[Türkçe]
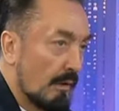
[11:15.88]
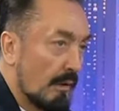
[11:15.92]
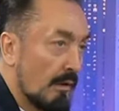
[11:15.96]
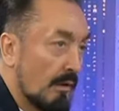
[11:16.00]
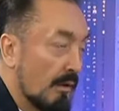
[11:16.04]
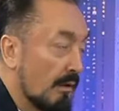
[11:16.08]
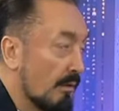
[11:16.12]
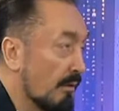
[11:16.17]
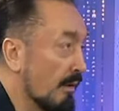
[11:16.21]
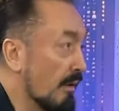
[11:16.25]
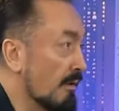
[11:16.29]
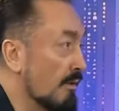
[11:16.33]

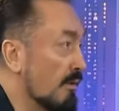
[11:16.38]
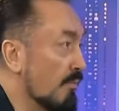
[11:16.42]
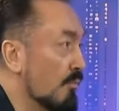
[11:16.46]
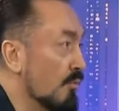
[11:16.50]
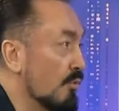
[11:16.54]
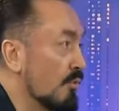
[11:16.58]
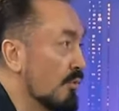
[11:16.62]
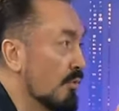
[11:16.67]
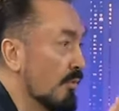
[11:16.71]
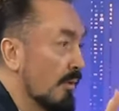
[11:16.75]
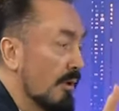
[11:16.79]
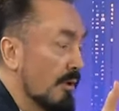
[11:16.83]
Nasıl
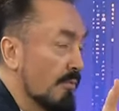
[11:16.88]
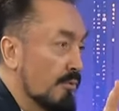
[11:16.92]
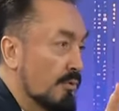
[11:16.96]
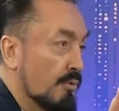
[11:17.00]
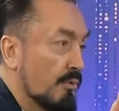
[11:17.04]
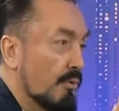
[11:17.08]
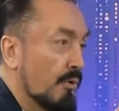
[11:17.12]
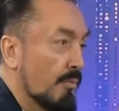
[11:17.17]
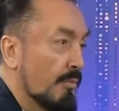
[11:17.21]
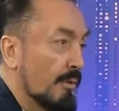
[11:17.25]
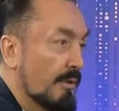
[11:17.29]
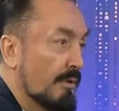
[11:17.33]
Müslümanın
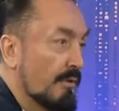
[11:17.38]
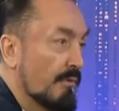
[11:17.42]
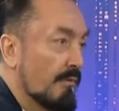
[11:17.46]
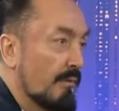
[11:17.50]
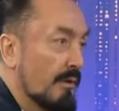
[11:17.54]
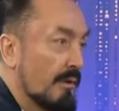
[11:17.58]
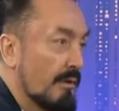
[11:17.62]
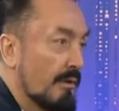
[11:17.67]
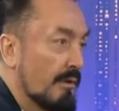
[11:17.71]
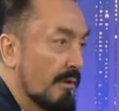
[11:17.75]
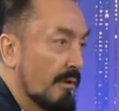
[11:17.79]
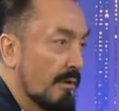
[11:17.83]
psikopatı var?
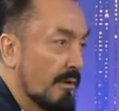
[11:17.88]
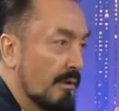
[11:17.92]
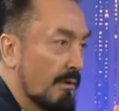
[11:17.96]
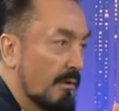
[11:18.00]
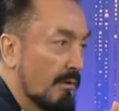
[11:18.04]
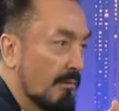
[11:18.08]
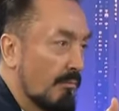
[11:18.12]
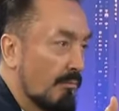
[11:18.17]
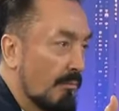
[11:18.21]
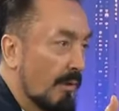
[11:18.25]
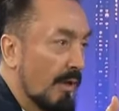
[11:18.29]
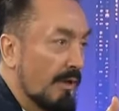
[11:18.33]
Evet
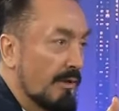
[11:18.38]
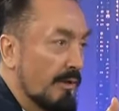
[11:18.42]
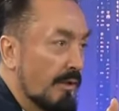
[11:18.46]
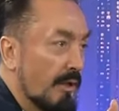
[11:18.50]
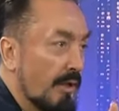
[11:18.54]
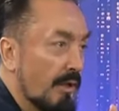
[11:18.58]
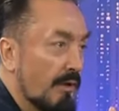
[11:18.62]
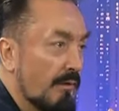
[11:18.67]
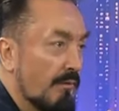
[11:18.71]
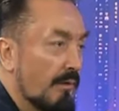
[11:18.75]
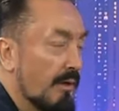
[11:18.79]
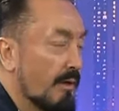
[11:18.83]

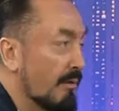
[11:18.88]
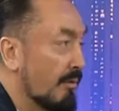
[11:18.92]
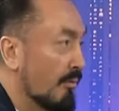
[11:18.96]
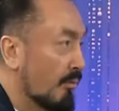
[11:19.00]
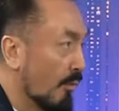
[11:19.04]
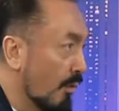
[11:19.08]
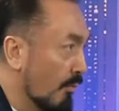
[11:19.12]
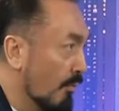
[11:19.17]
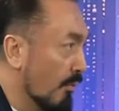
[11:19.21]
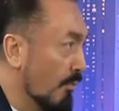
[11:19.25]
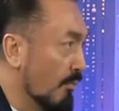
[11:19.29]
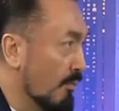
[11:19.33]
manyağı var. Yok
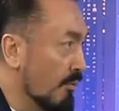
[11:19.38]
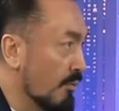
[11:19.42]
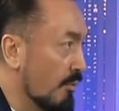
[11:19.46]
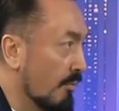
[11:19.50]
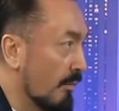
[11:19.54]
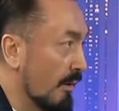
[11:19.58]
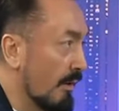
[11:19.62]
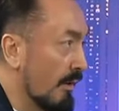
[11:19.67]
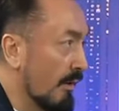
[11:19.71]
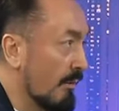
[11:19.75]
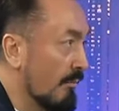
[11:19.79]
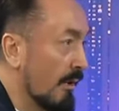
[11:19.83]
mu
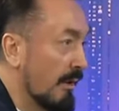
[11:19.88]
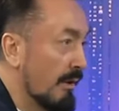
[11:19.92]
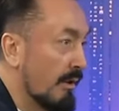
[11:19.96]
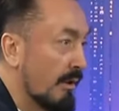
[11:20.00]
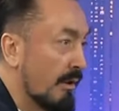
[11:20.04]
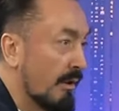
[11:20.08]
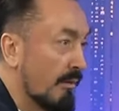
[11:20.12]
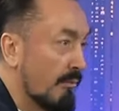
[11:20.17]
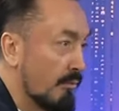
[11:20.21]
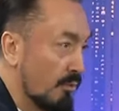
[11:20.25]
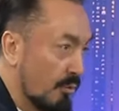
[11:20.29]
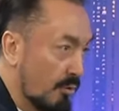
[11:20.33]
Müslümanların manyağı?
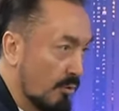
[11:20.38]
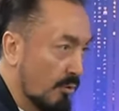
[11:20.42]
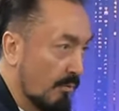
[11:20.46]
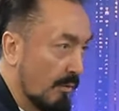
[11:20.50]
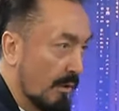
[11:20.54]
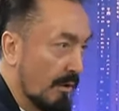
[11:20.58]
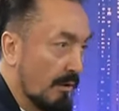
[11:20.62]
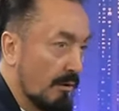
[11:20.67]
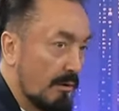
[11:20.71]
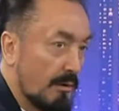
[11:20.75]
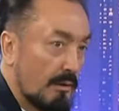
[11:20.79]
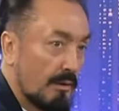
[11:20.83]
Müslüman.
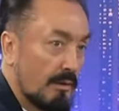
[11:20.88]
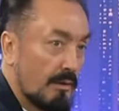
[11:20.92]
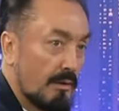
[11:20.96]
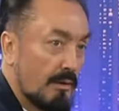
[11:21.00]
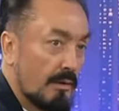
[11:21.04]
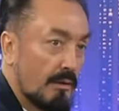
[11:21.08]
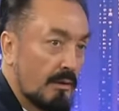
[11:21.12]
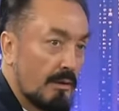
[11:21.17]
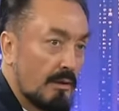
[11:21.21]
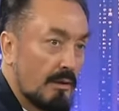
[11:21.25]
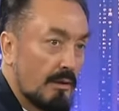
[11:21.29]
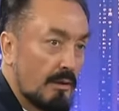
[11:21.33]
Tabii.
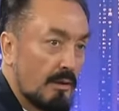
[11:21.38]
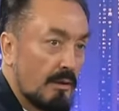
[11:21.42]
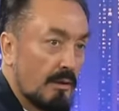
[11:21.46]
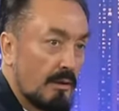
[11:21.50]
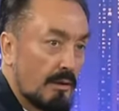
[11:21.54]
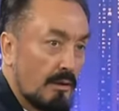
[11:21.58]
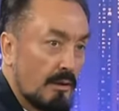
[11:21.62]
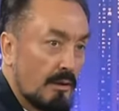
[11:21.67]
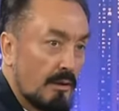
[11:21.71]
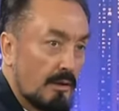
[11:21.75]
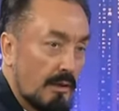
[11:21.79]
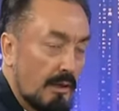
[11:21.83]

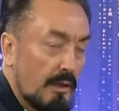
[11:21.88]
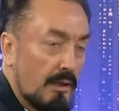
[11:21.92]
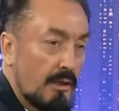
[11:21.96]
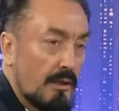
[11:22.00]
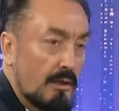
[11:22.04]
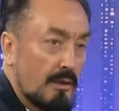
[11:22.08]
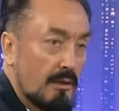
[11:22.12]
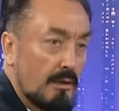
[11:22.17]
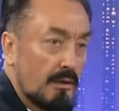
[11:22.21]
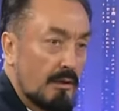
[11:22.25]
E,